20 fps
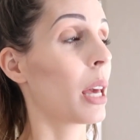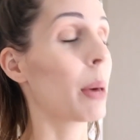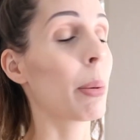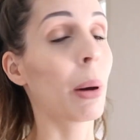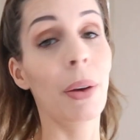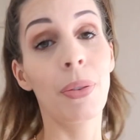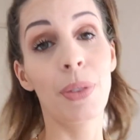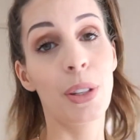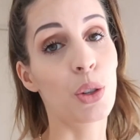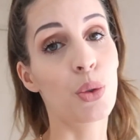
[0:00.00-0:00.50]
Et
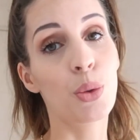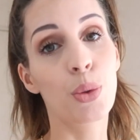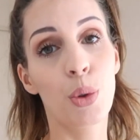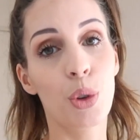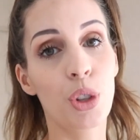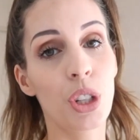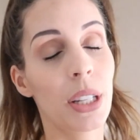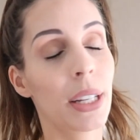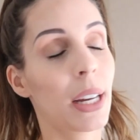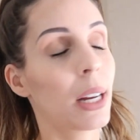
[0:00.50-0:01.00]
bref, c'est
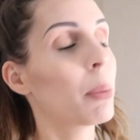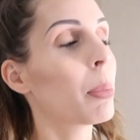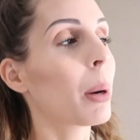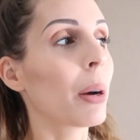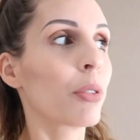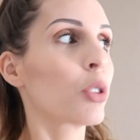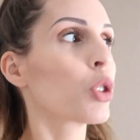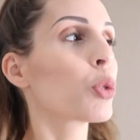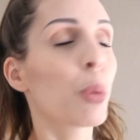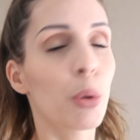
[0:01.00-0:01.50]
juste génial.
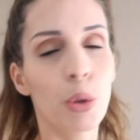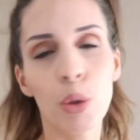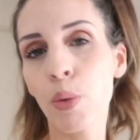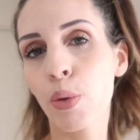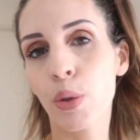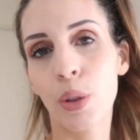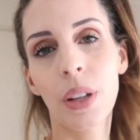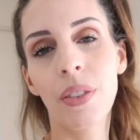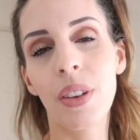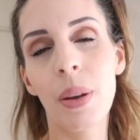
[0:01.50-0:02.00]
Bref, je pense
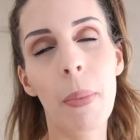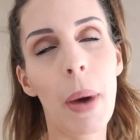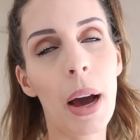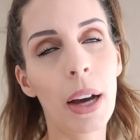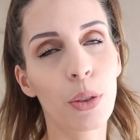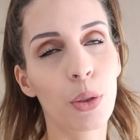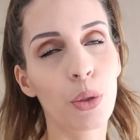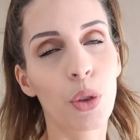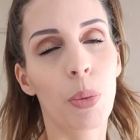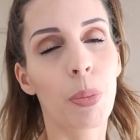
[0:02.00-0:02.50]
que vous en avez
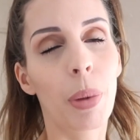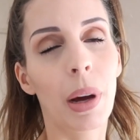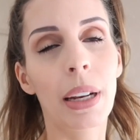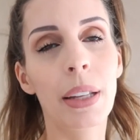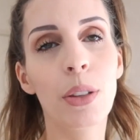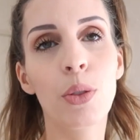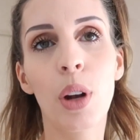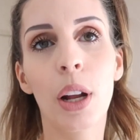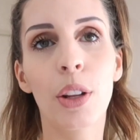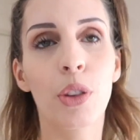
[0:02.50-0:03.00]
marre d'entendre
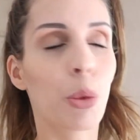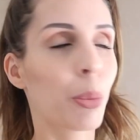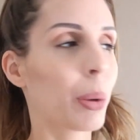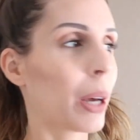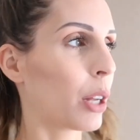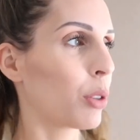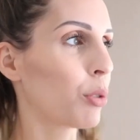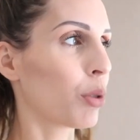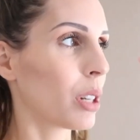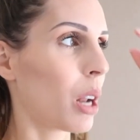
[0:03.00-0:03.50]
parler de la
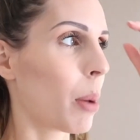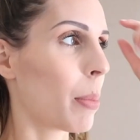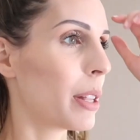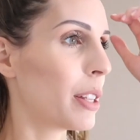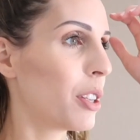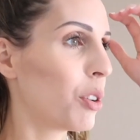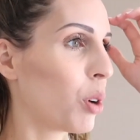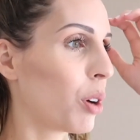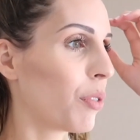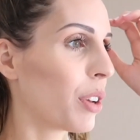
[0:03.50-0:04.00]
température et de la
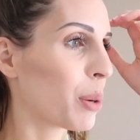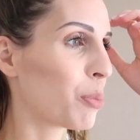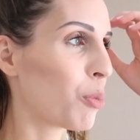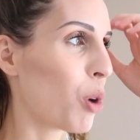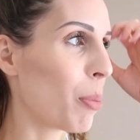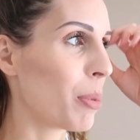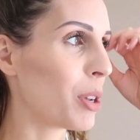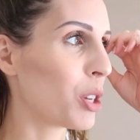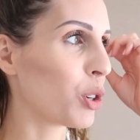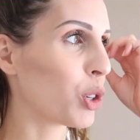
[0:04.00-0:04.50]
météo avec
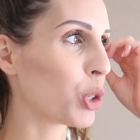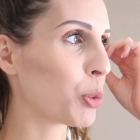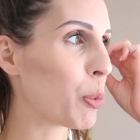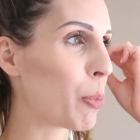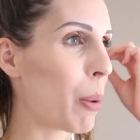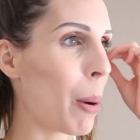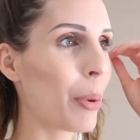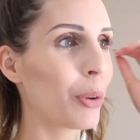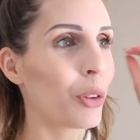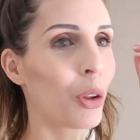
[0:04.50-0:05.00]
moi, mais euh, je
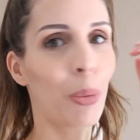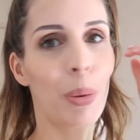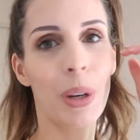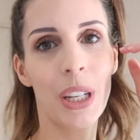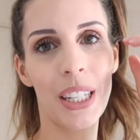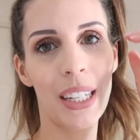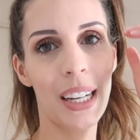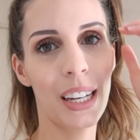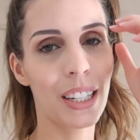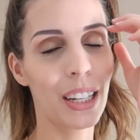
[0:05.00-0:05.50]
peux pas m'en
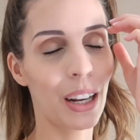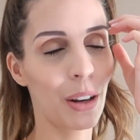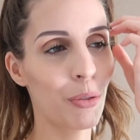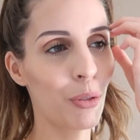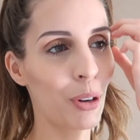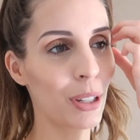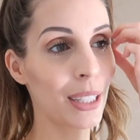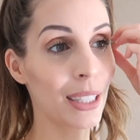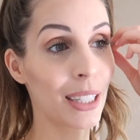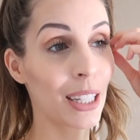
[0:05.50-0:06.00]
empêcher à
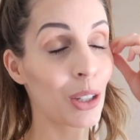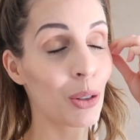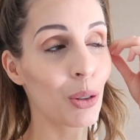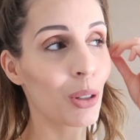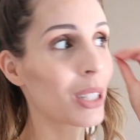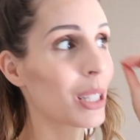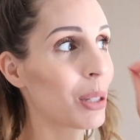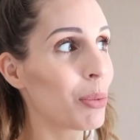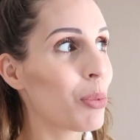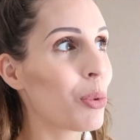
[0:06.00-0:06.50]
chaque fois. C'est quelque
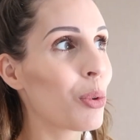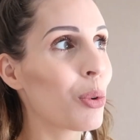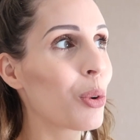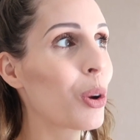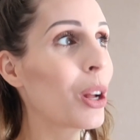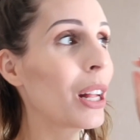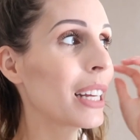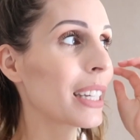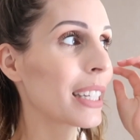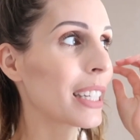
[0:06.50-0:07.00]
chose qui
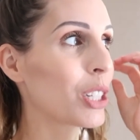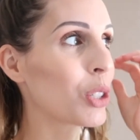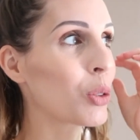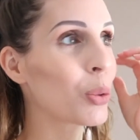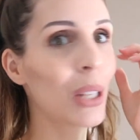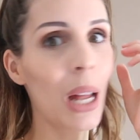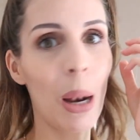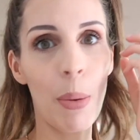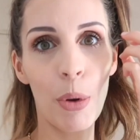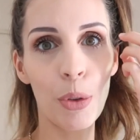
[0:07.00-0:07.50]
me qui
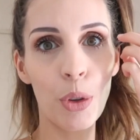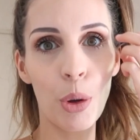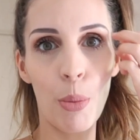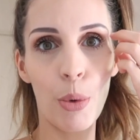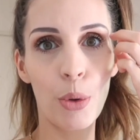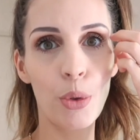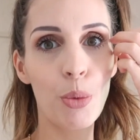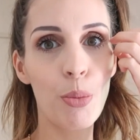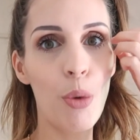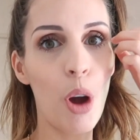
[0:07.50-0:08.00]
joue tellement sur
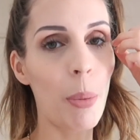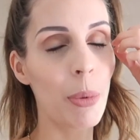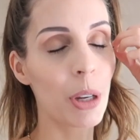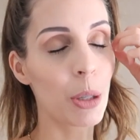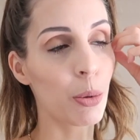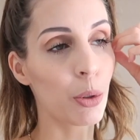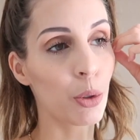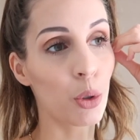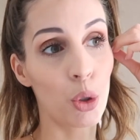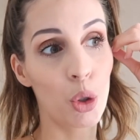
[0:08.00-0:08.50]
mon humeur, mais
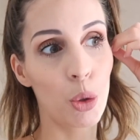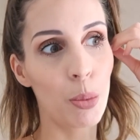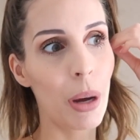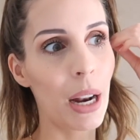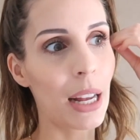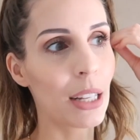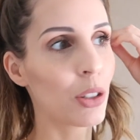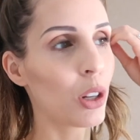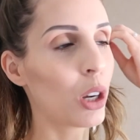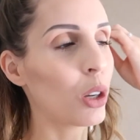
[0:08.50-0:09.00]
je pense que je suis
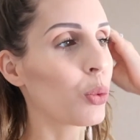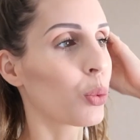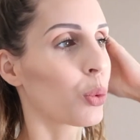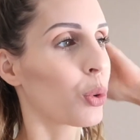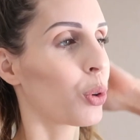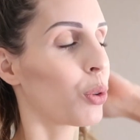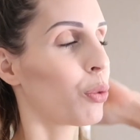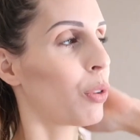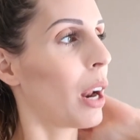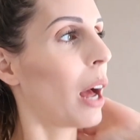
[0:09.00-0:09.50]
pas la seule,
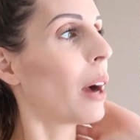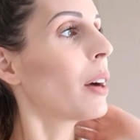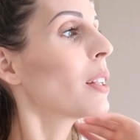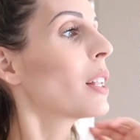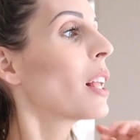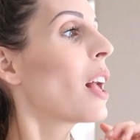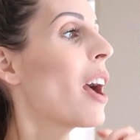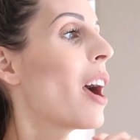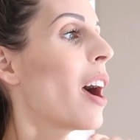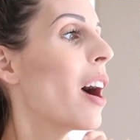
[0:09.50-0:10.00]
donc euh, voilà.
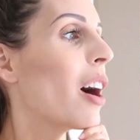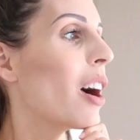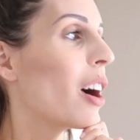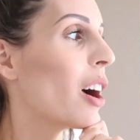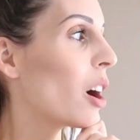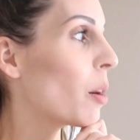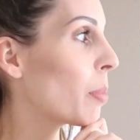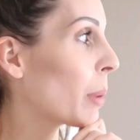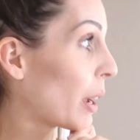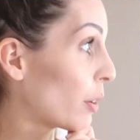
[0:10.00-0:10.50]

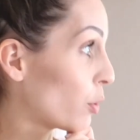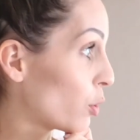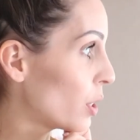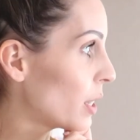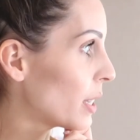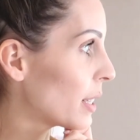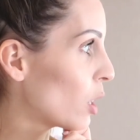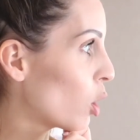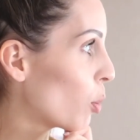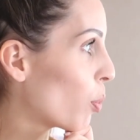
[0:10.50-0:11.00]
Euh, bref, je
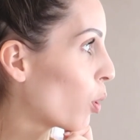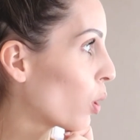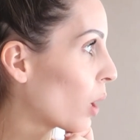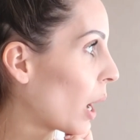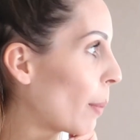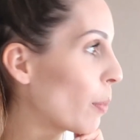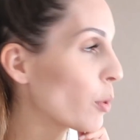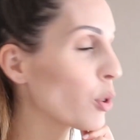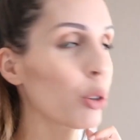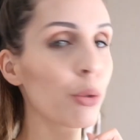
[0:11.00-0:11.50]
disais, le
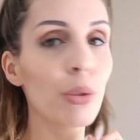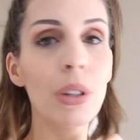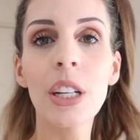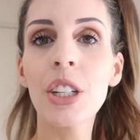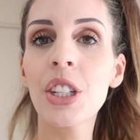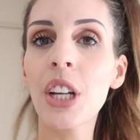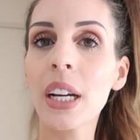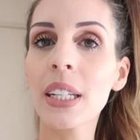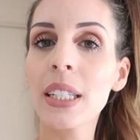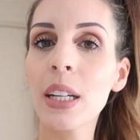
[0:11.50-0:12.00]
programme aujourd'hui
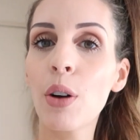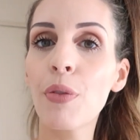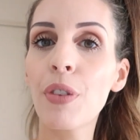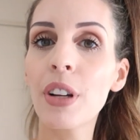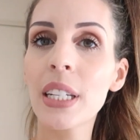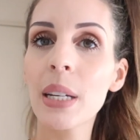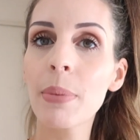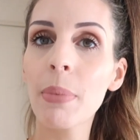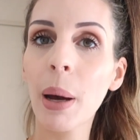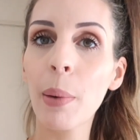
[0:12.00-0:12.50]
est chargé. En
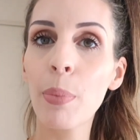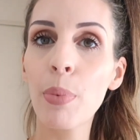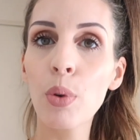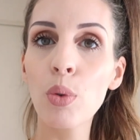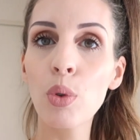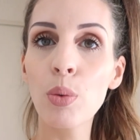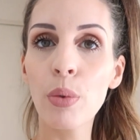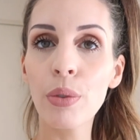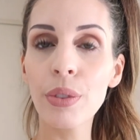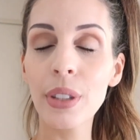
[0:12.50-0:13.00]
fait, j'aimerais
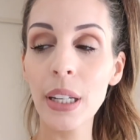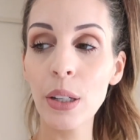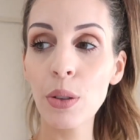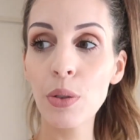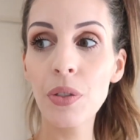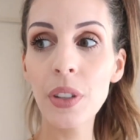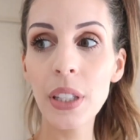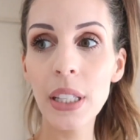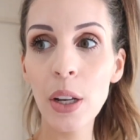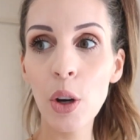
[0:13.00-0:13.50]
beaucoup monter
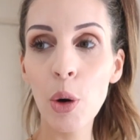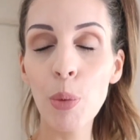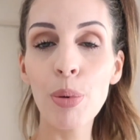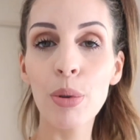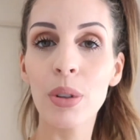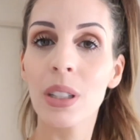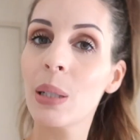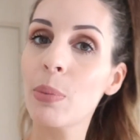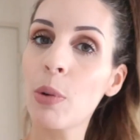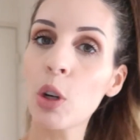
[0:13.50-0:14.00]
une vidéo
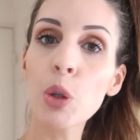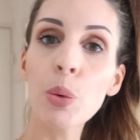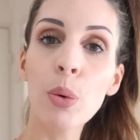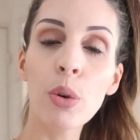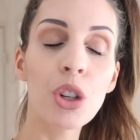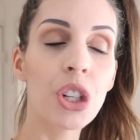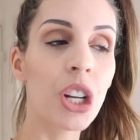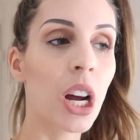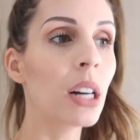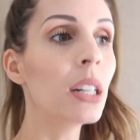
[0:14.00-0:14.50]
pour dimanche
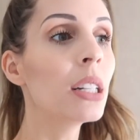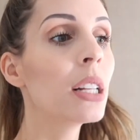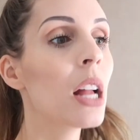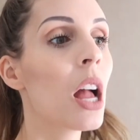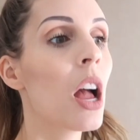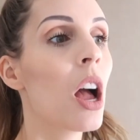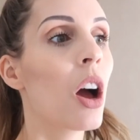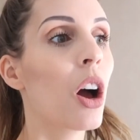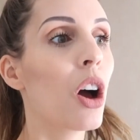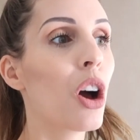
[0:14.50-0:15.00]
prochain.
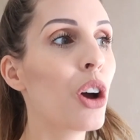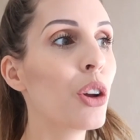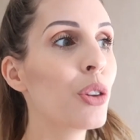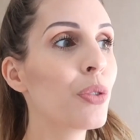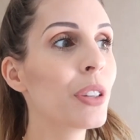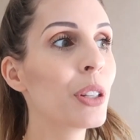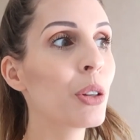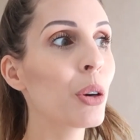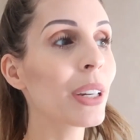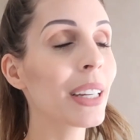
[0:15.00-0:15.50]

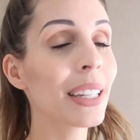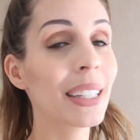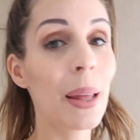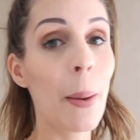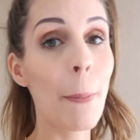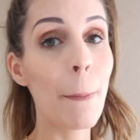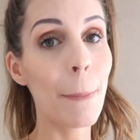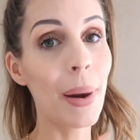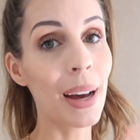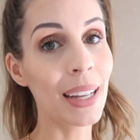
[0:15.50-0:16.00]
une vidéo qui
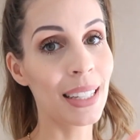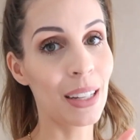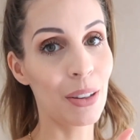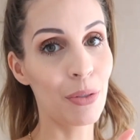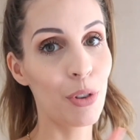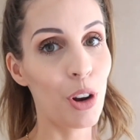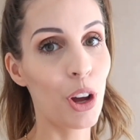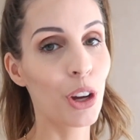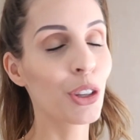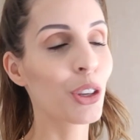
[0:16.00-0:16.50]
n'est pas
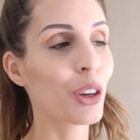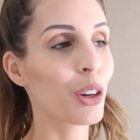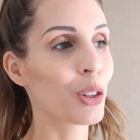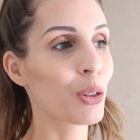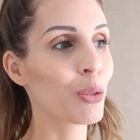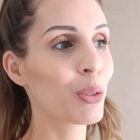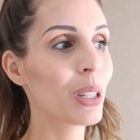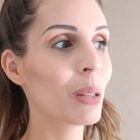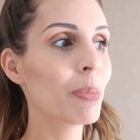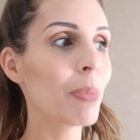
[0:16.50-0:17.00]
un vlog.
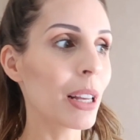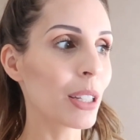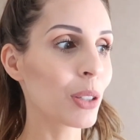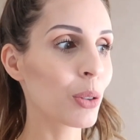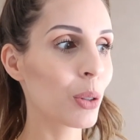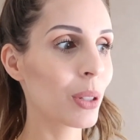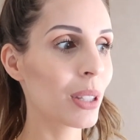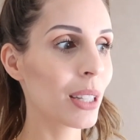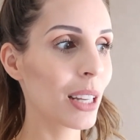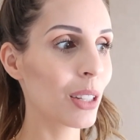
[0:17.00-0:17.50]
Je vous dis pas
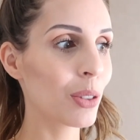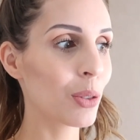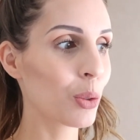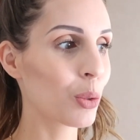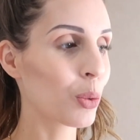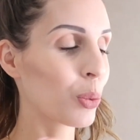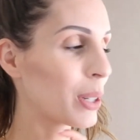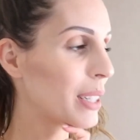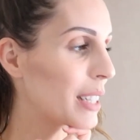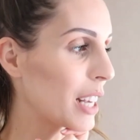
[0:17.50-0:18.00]
ce que c'est, ce
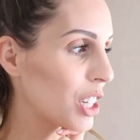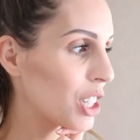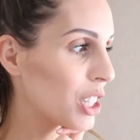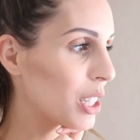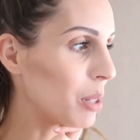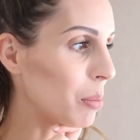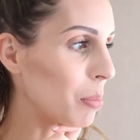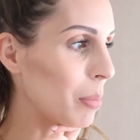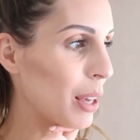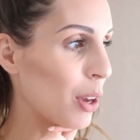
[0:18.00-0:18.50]
dont il
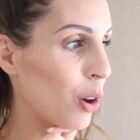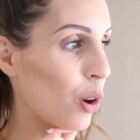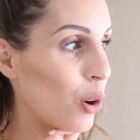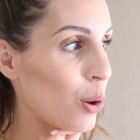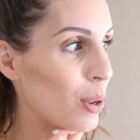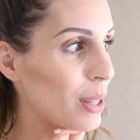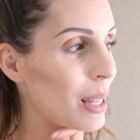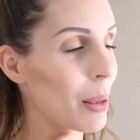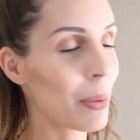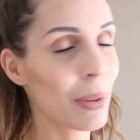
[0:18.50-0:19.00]
s'agit, mais
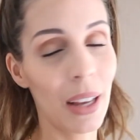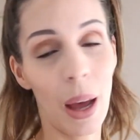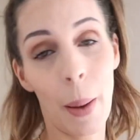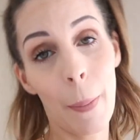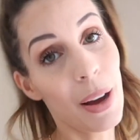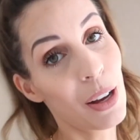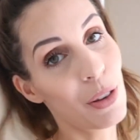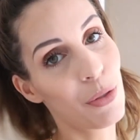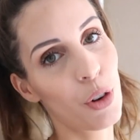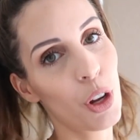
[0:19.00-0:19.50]
ce ne
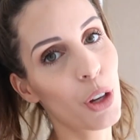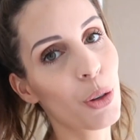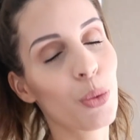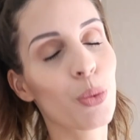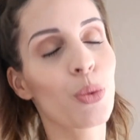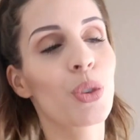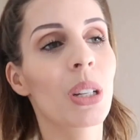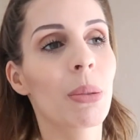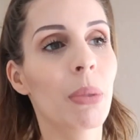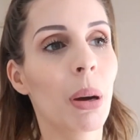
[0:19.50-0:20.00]
sera pas un vlog,
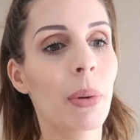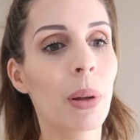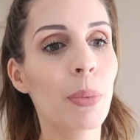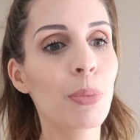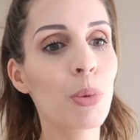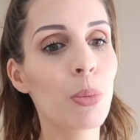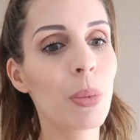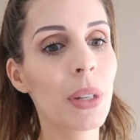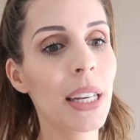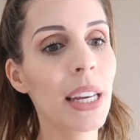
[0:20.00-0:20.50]
donc j'aimerais bien
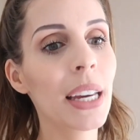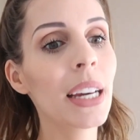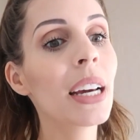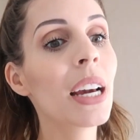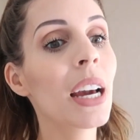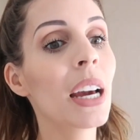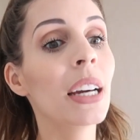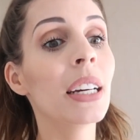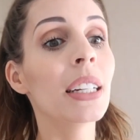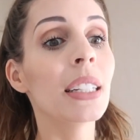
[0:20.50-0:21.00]
publier
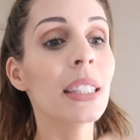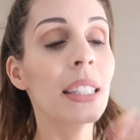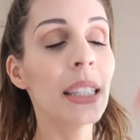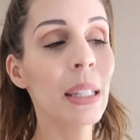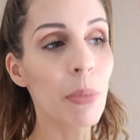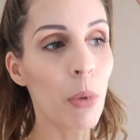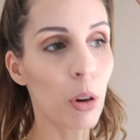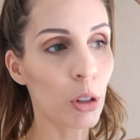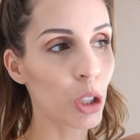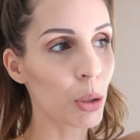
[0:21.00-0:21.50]

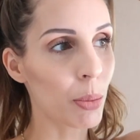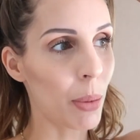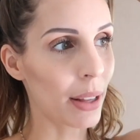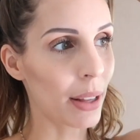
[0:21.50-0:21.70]
dimanche